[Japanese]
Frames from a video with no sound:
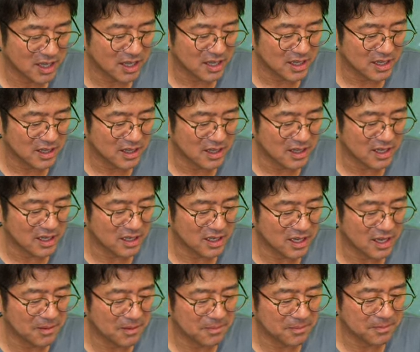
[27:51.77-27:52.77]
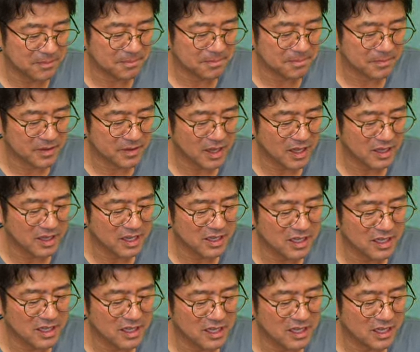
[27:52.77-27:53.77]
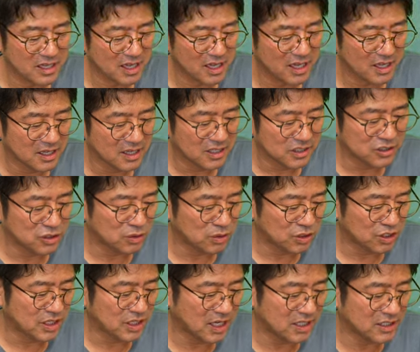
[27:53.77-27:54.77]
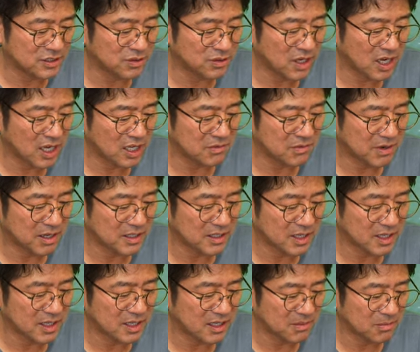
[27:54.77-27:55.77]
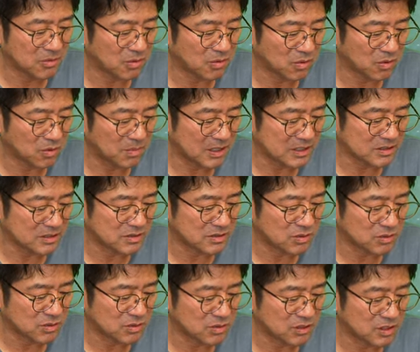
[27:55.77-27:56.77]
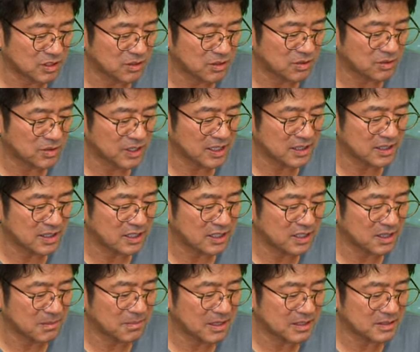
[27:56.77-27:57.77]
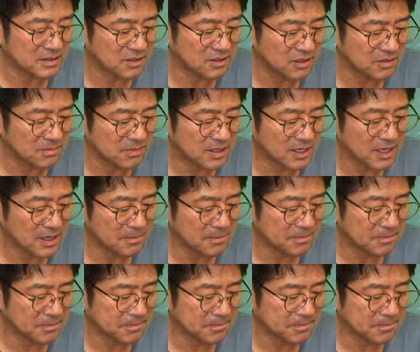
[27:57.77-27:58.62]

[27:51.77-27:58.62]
なんかねだだだだだだちょっと光の界隈だけでもこうまずちょっといろいろやっていってますよ今ね。